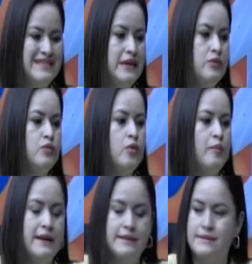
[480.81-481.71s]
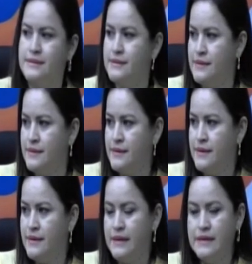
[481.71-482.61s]
ser uno más,
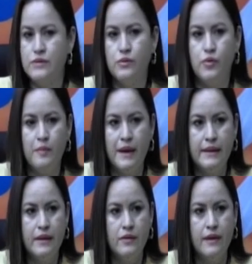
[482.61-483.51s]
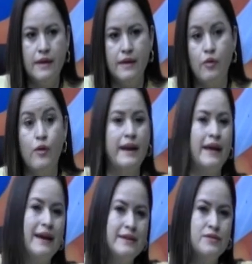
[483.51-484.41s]
es uno más de eh, o
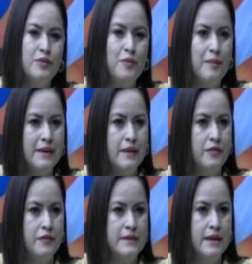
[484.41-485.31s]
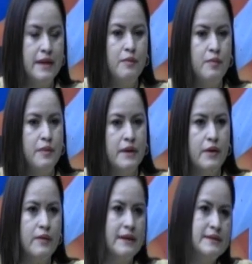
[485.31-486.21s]
creerse uno más del oficialismo,
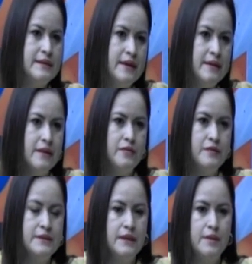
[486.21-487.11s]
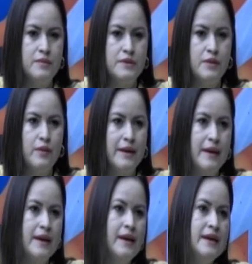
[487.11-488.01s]
porque no es que sean del oficialismo, sino es
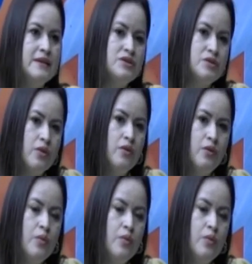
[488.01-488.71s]
que son